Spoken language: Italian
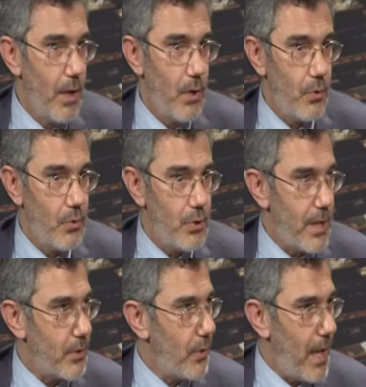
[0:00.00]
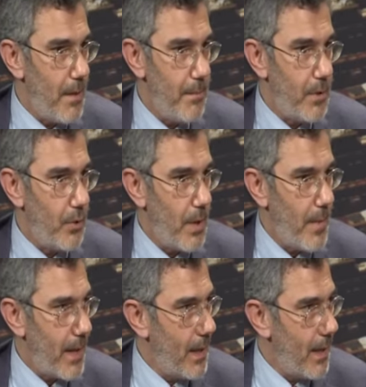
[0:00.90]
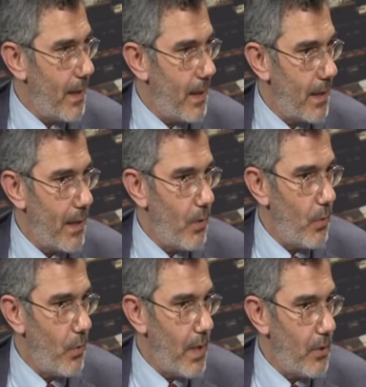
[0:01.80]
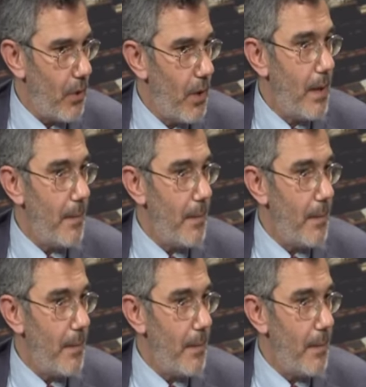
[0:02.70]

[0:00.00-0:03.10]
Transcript: non certo l'abito, la macchina che io guido,